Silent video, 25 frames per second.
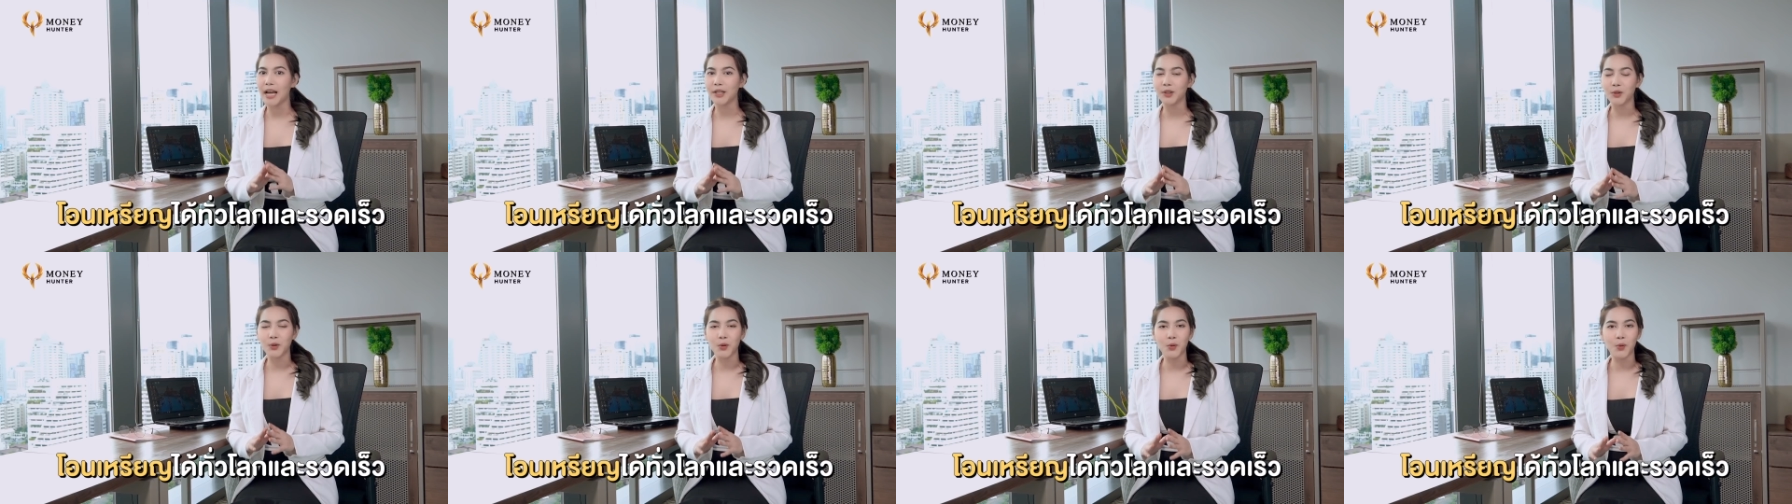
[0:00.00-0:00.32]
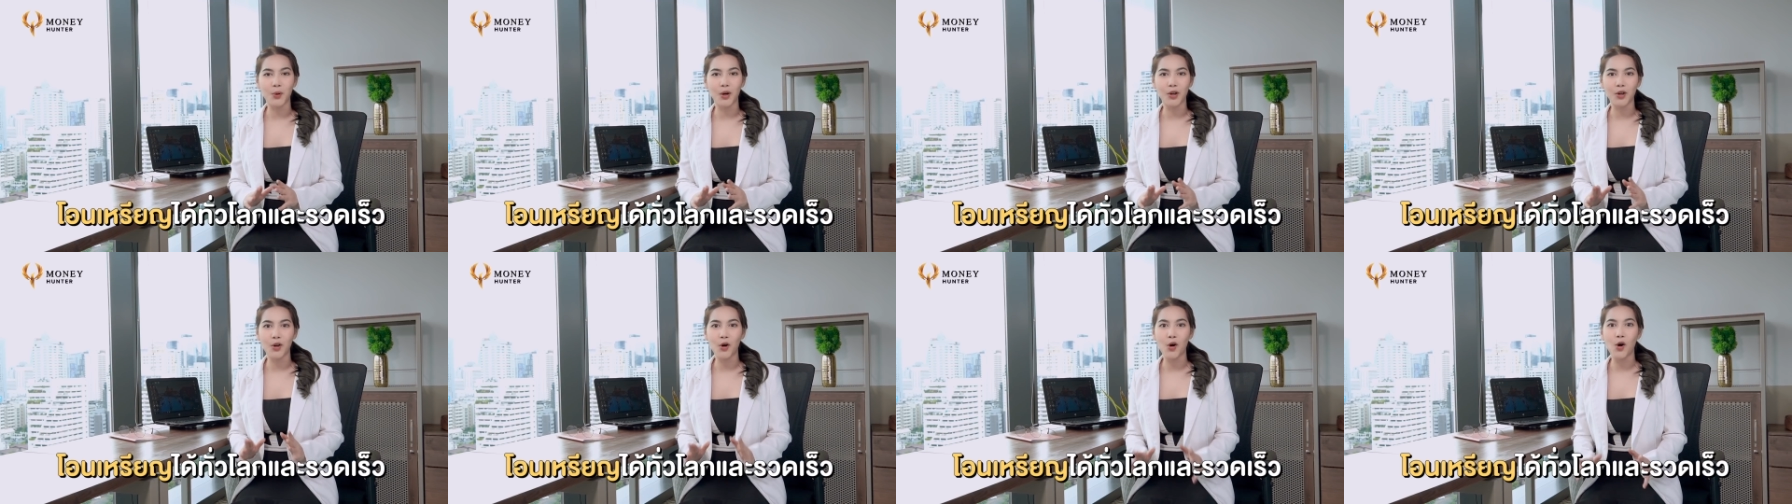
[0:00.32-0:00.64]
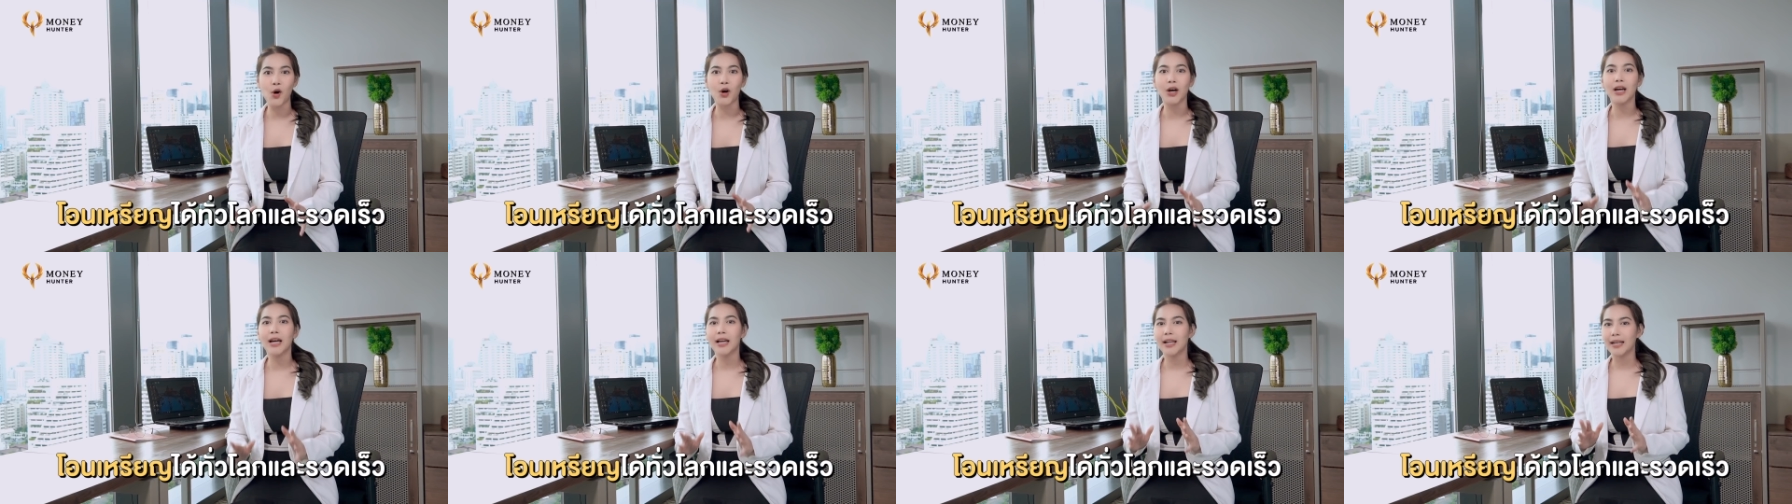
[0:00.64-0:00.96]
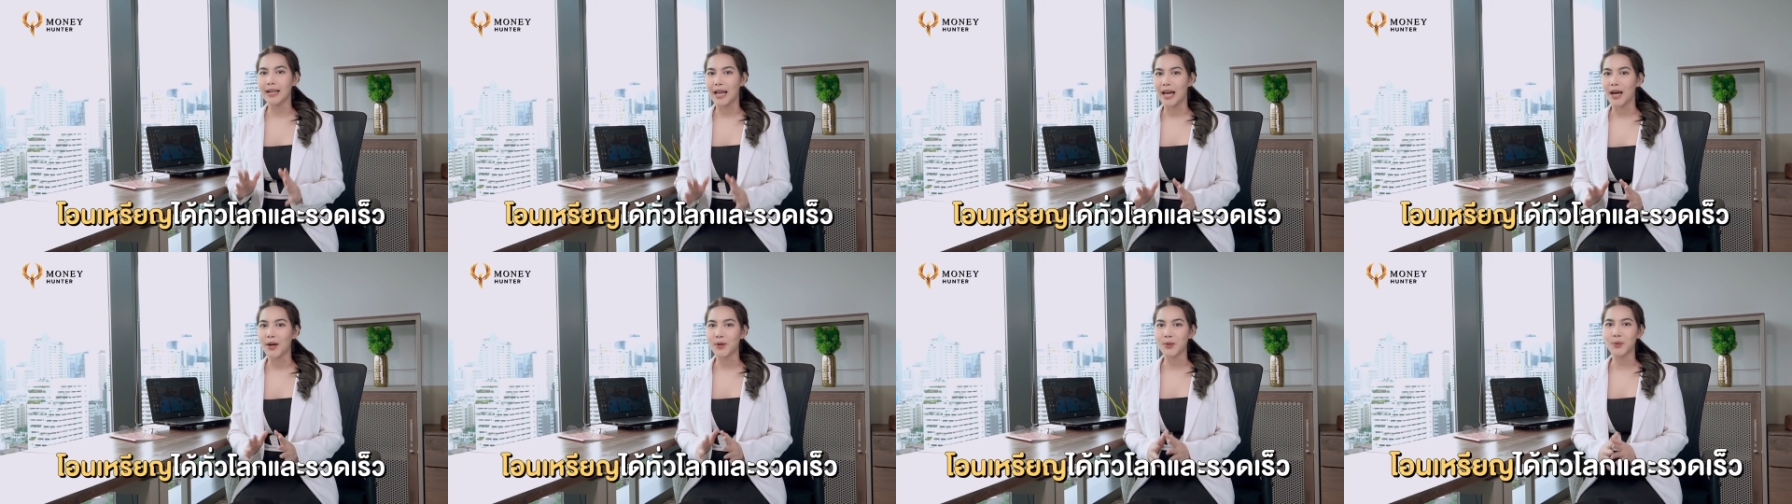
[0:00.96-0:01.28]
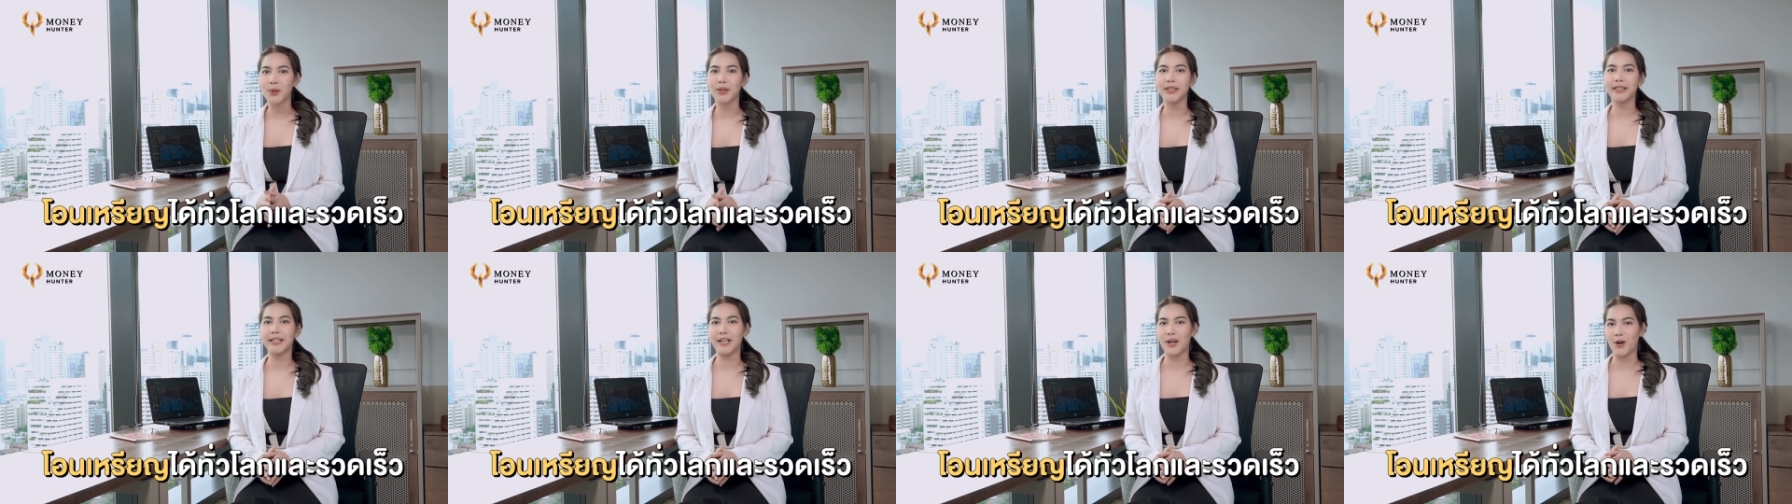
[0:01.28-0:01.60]
ได้ทั่วโลกและ
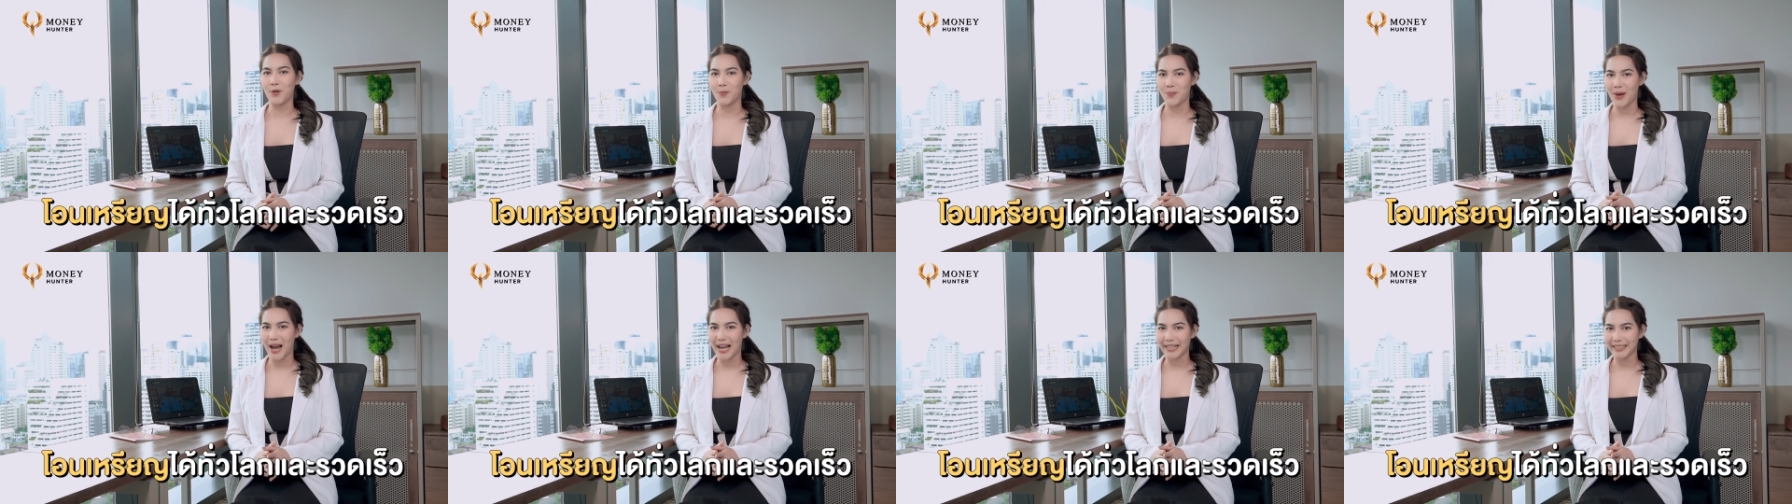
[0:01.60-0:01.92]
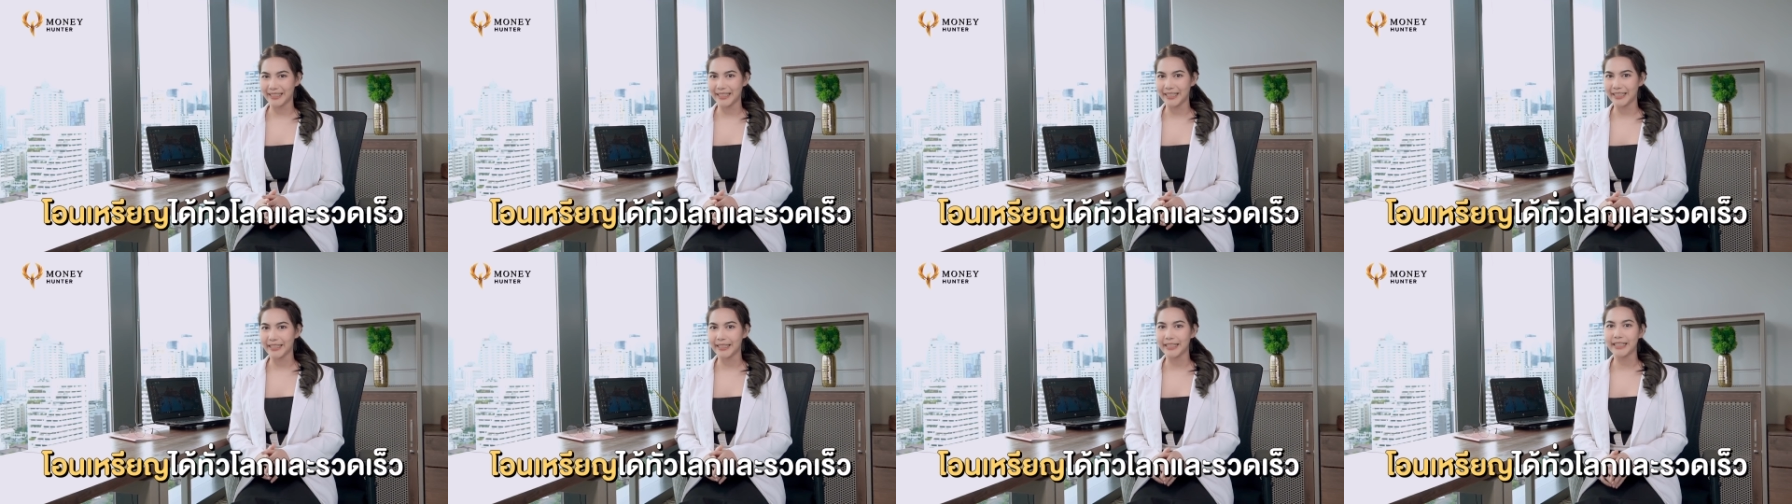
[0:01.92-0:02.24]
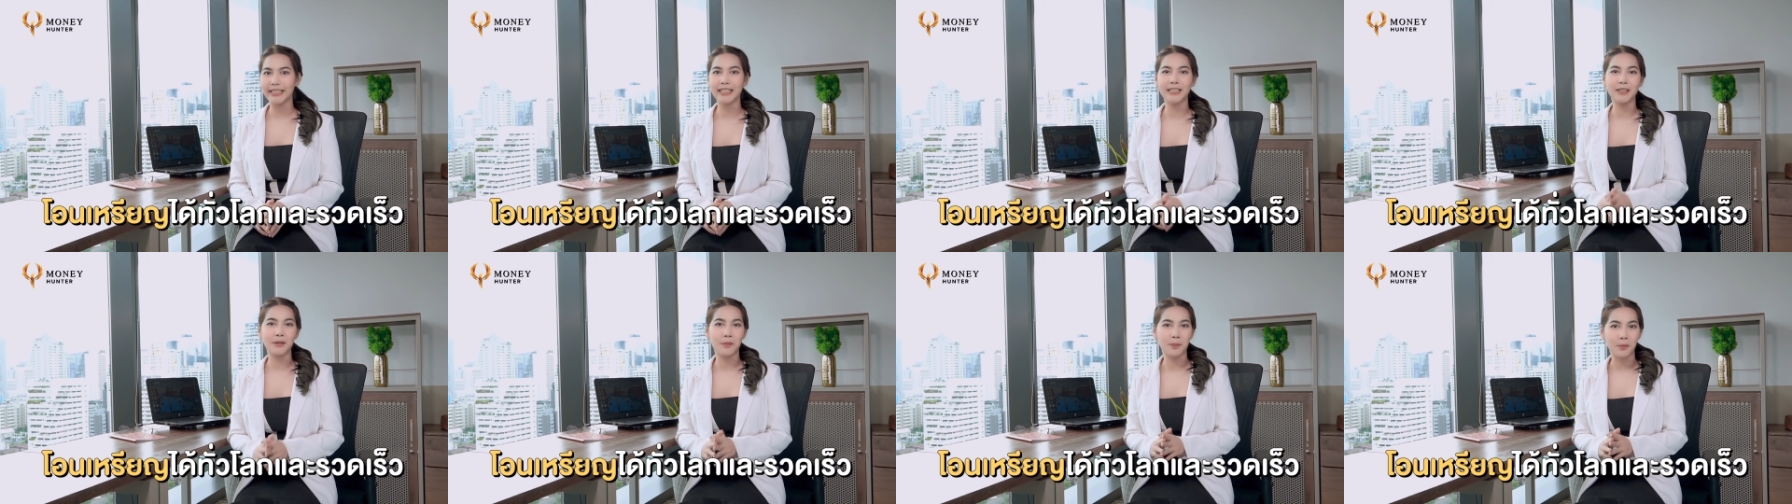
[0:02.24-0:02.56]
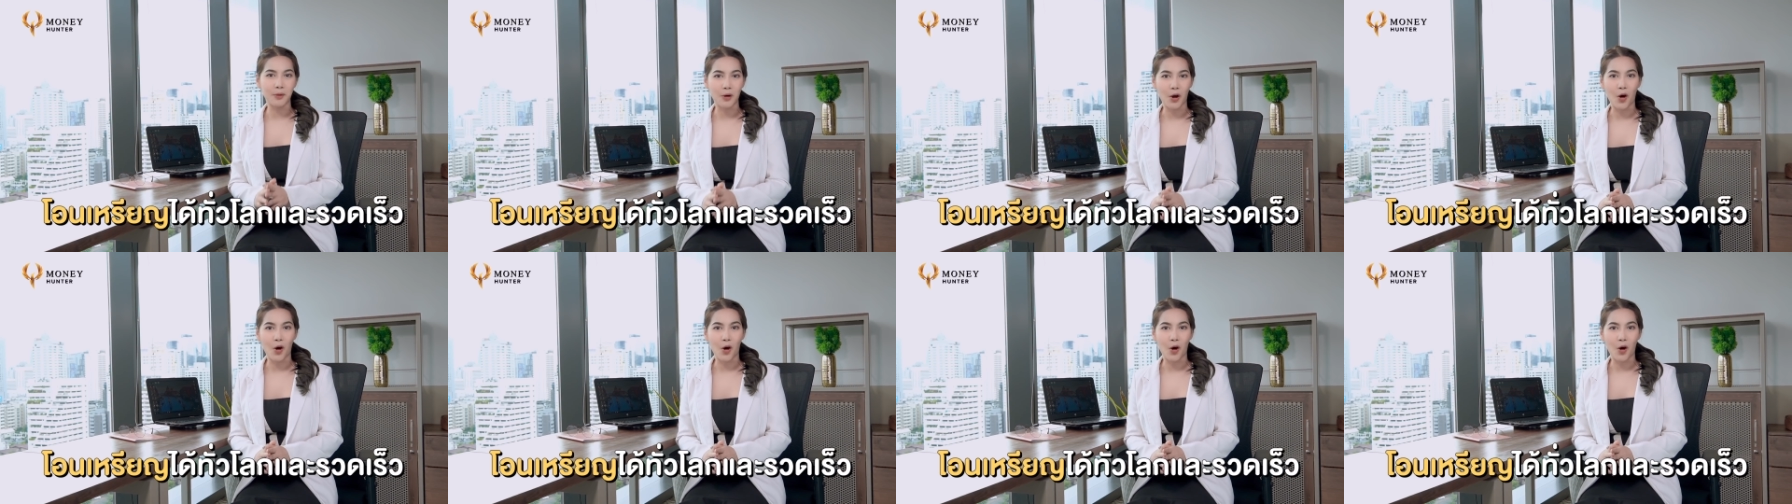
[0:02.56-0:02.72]
รวดเร็วมากยิ่งขึ้น